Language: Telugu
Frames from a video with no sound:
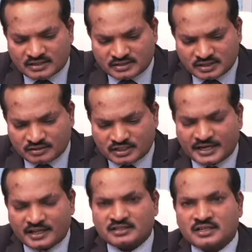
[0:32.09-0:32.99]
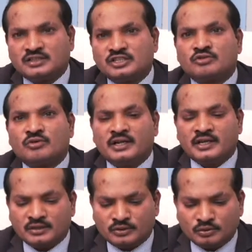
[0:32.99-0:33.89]
అస్సలు సీరియస్గా
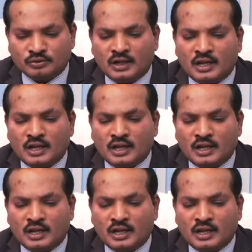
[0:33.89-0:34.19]
తీసుకోలేదు